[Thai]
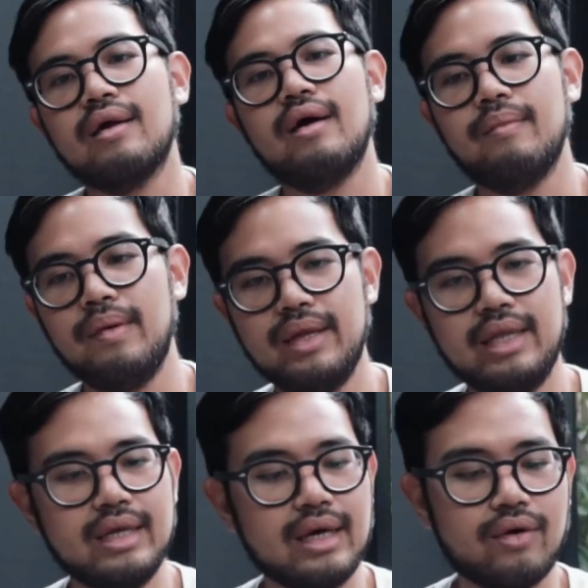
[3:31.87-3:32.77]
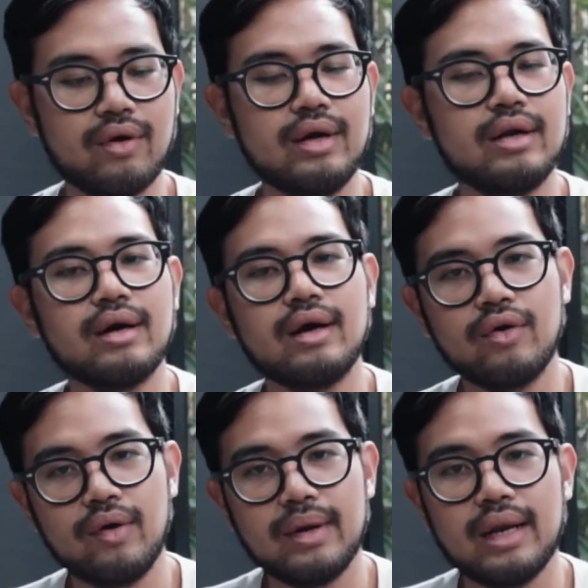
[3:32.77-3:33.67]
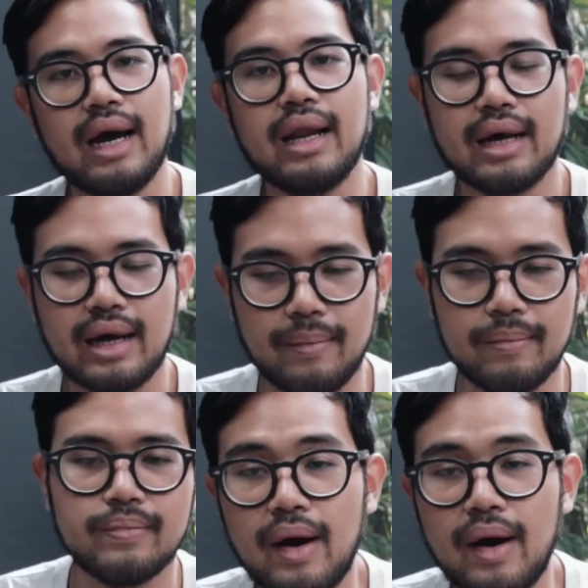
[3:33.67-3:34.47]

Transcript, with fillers: ก็ไม่มีที่จะเอาโดรนขึ้นก็ขึ้นด้วยมือได้นะครับ